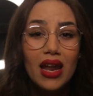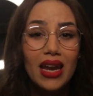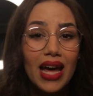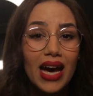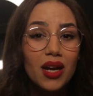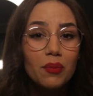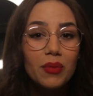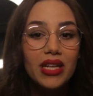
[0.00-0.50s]

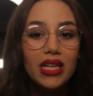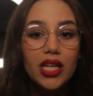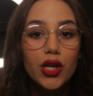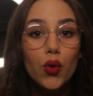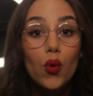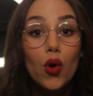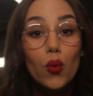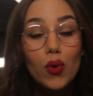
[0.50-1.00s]
العربي
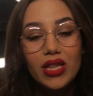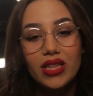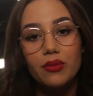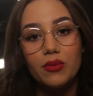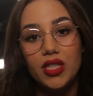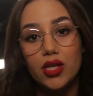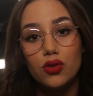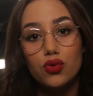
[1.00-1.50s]
اللي هو ولد
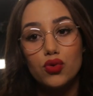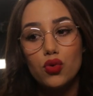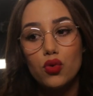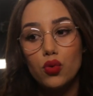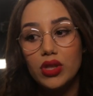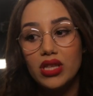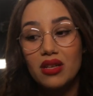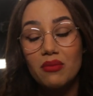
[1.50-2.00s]
مدينتو
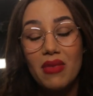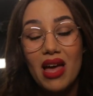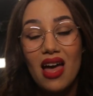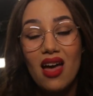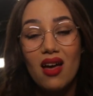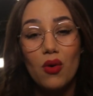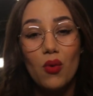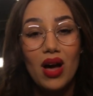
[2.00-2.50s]
ويدير
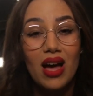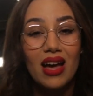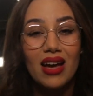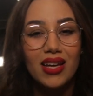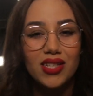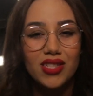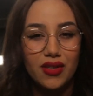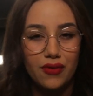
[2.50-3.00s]
معاه واخا
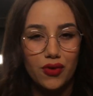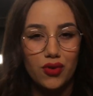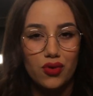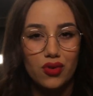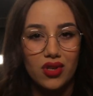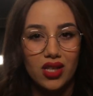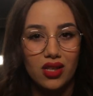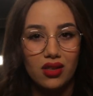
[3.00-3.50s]
غير شي
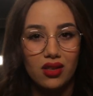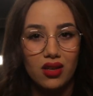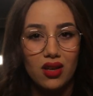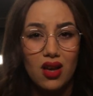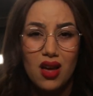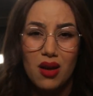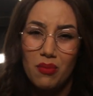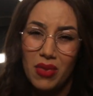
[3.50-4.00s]
فيتورينغ
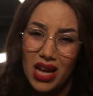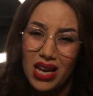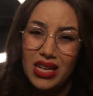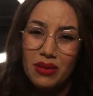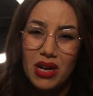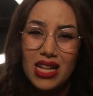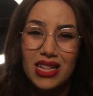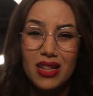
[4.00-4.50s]

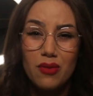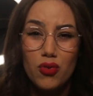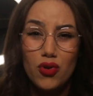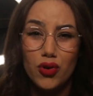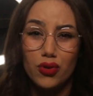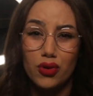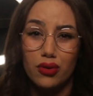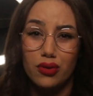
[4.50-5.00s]
خليه مقاتل
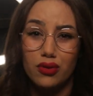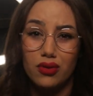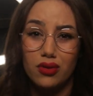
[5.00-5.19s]
بوحدو